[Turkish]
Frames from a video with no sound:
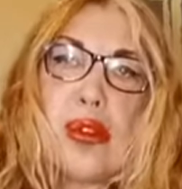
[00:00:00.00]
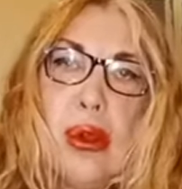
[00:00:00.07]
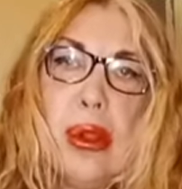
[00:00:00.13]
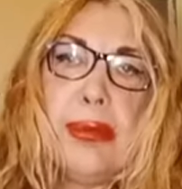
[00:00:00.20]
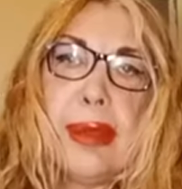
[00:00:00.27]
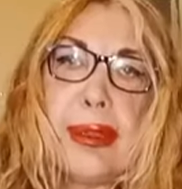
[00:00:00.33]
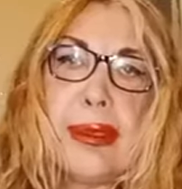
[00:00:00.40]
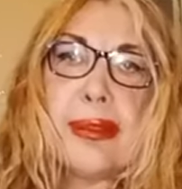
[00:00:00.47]

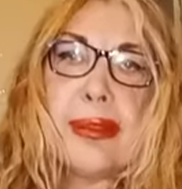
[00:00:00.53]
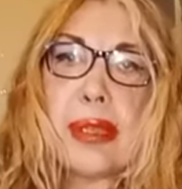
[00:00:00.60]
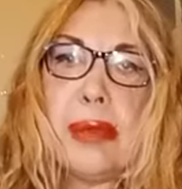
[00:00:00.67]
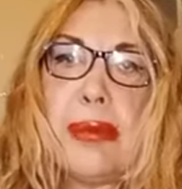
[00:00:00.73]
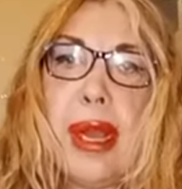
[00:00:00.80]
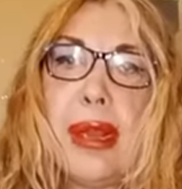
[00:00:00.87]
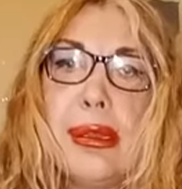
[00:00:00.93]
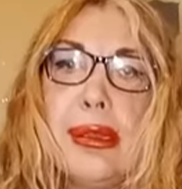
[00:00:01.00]
olmadığı
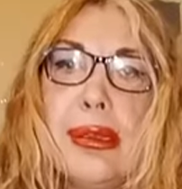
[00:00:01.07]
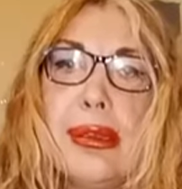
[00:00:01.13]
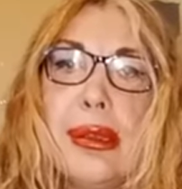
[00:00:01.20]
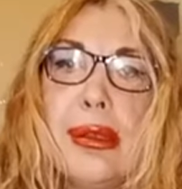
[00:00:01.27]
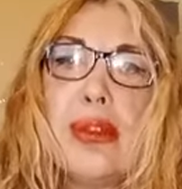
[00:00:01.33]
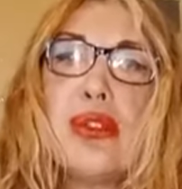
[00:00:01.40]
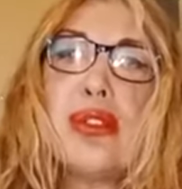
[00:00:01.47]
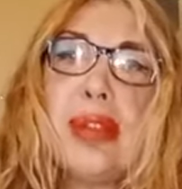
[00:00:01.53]
zaman e,
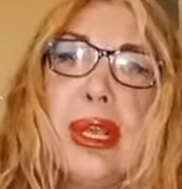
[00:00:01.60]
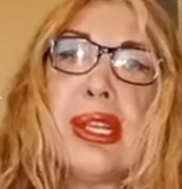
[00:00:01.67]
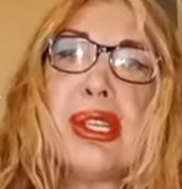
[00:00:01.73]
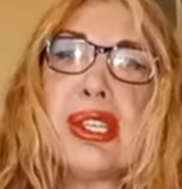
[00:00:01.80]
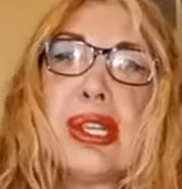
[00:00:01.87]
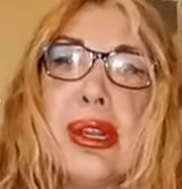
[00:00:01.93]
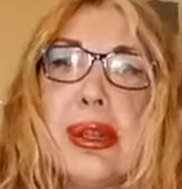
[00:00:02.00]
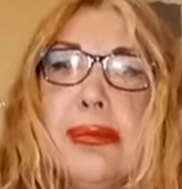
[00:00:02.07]
güzel
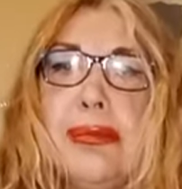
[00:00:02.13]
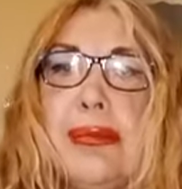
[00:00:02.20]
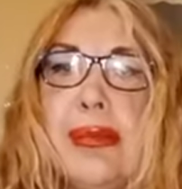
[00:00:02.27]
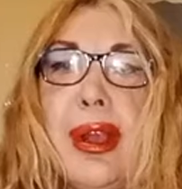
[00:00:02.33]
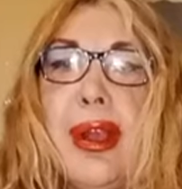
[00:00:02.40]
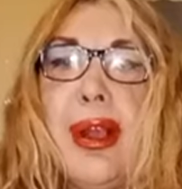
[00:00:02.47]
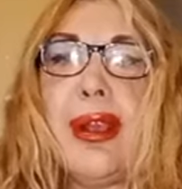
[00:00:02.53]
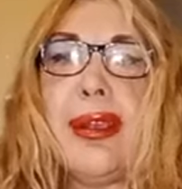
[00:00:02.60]
içerim.
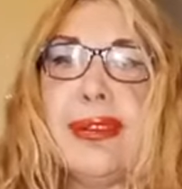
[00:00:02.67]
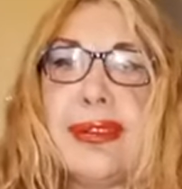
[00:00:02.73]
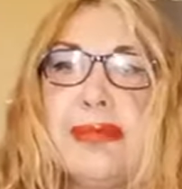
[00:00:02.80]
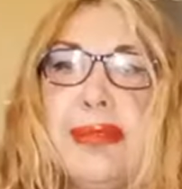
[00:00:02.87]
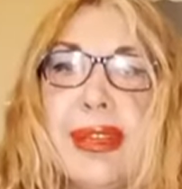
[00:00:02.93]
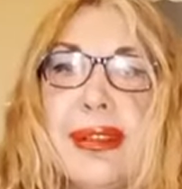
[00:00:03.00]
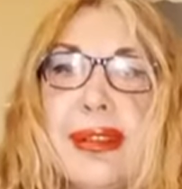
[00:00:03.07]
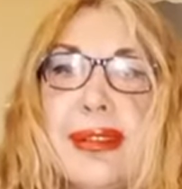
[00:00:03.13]
Ha
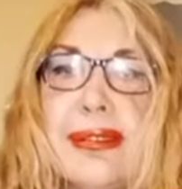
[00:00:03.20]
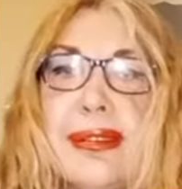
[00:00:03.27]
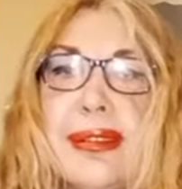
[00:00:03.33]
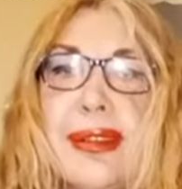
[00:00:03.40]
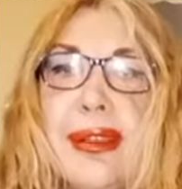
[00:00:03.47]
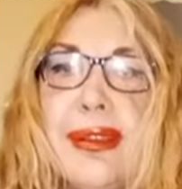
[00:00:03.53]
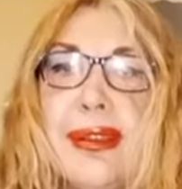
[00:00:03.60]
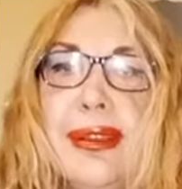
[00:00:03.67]

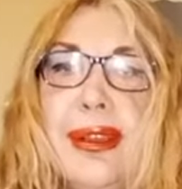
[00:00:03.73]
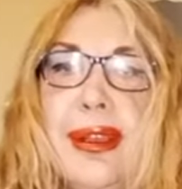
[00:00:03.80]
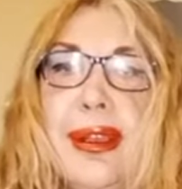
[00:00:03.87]
İzmir'desin.